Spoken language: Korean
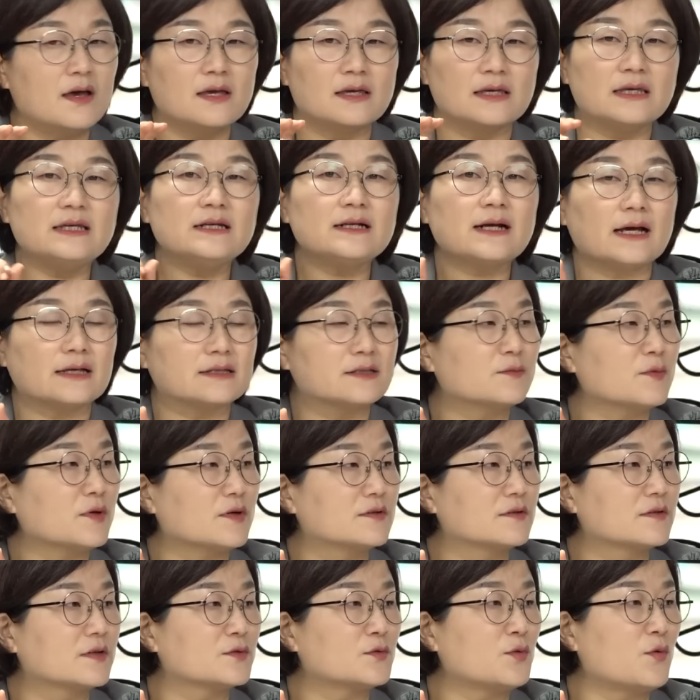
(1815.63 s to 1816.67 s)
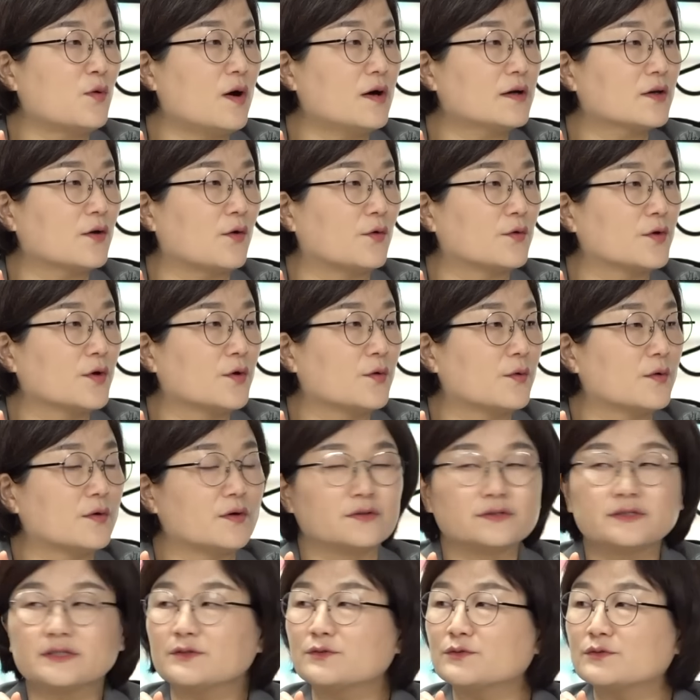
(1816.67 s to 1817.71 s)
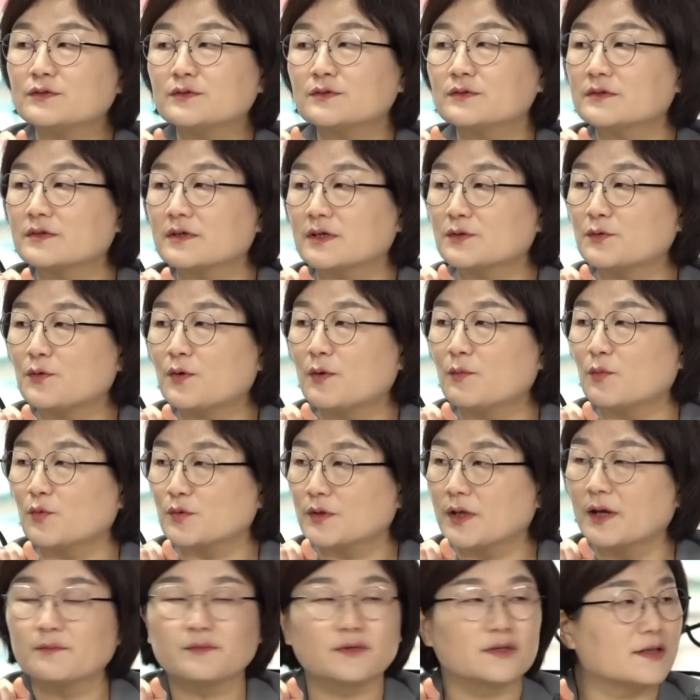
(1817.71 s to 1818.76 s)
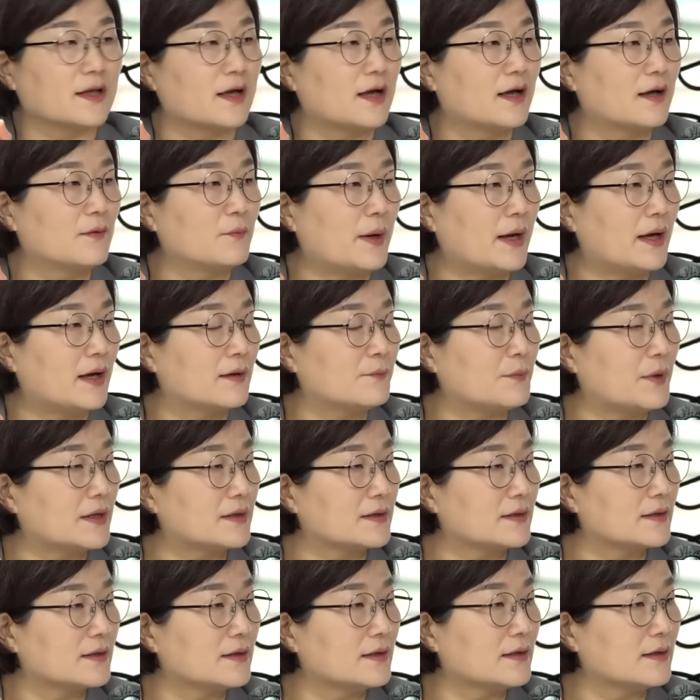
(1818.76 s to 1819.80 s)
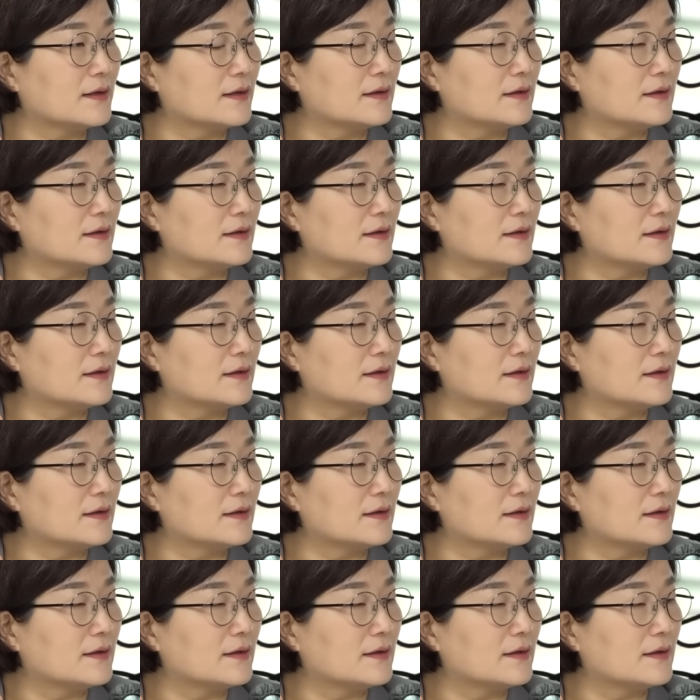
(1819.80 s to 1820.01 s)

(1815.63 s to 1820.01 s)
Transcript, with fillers: 일 아니면 그렇게 통하기 화 어려워요. 식구들도 그렇게 통화 못 합니다. 예. 마, 많이. 근데